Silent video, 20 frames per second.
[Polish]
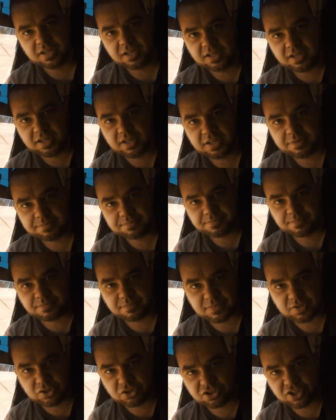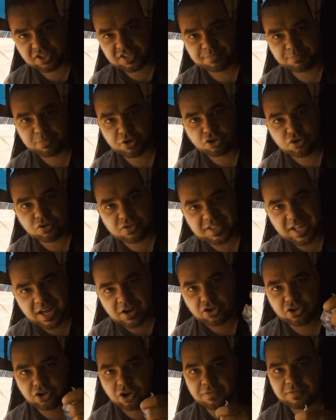e, no to jest produkt
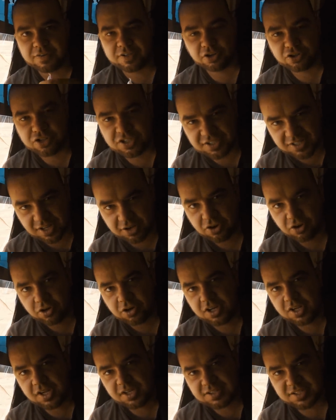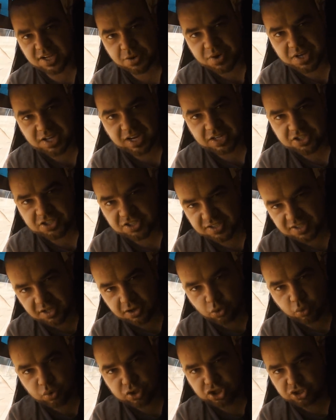narodowy, oni z tego, cały kraj się z
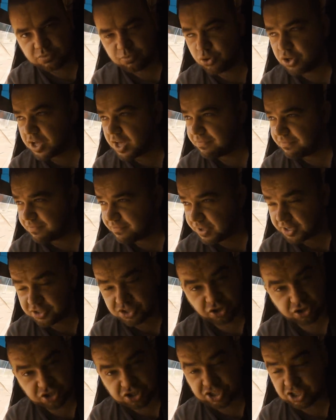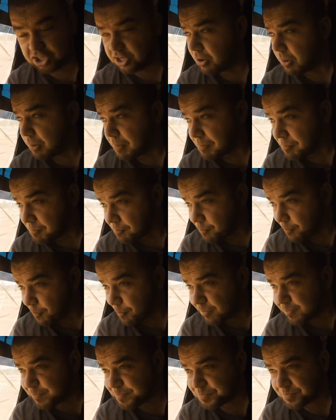tego utrzymuje w większości.
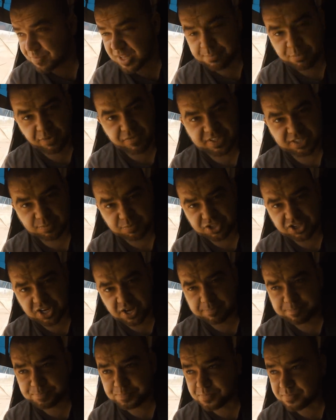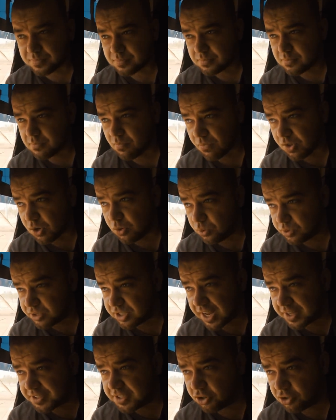Powiedzmy, że
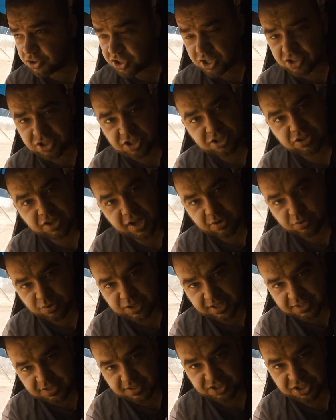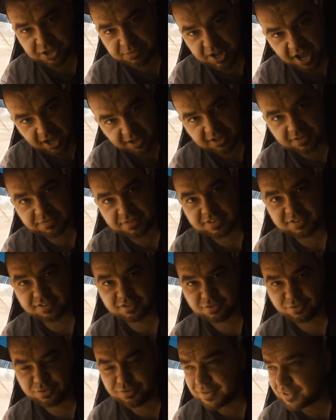dla nich orzeszki to jak u nas ziemniaki, więc
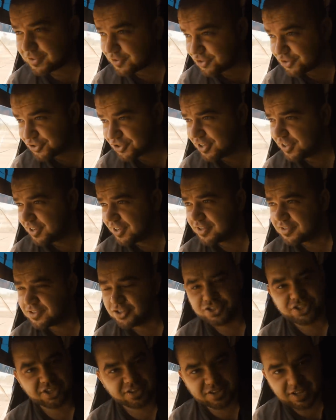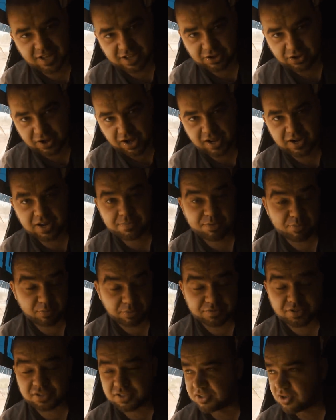kurwa coś codziennego, ale
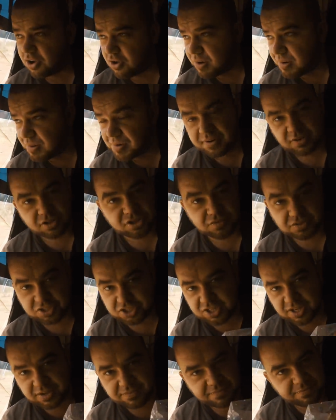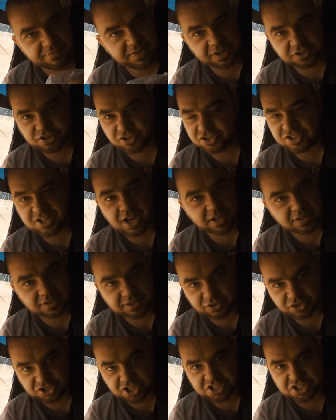mimo wszystko, oczywiście większość
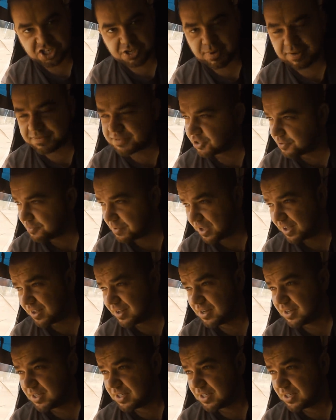danie orzeszki ma w sobie,